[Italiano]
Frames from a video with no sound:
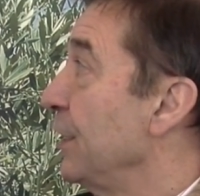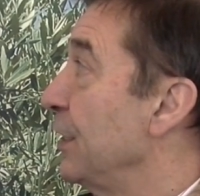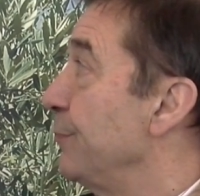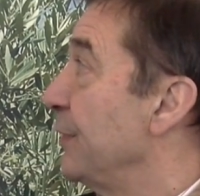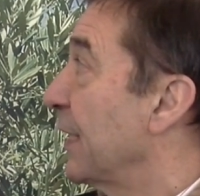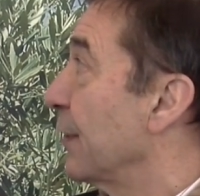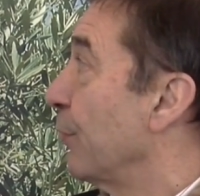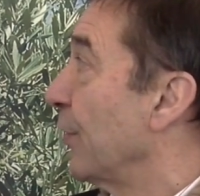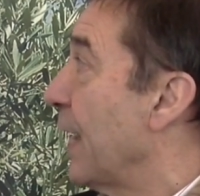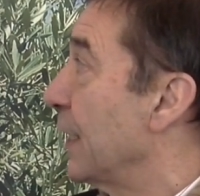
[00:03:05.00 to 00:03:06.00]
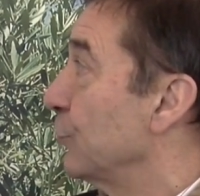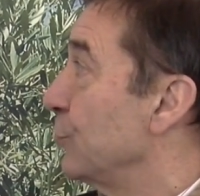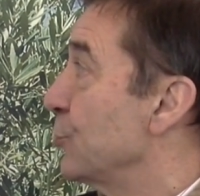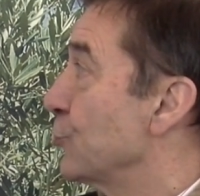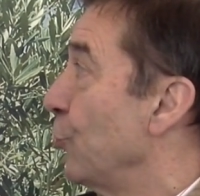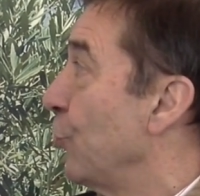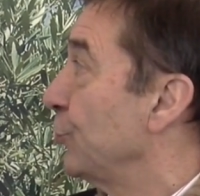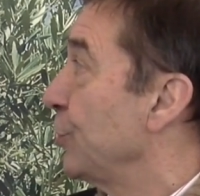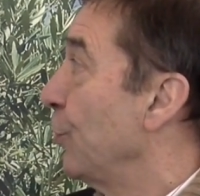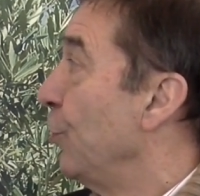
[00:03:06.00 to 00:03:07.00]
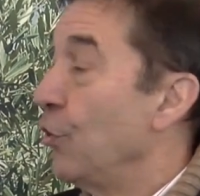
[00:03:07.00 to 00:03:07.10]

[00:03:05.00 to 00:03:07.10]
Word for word: il bicarbonato di sodio,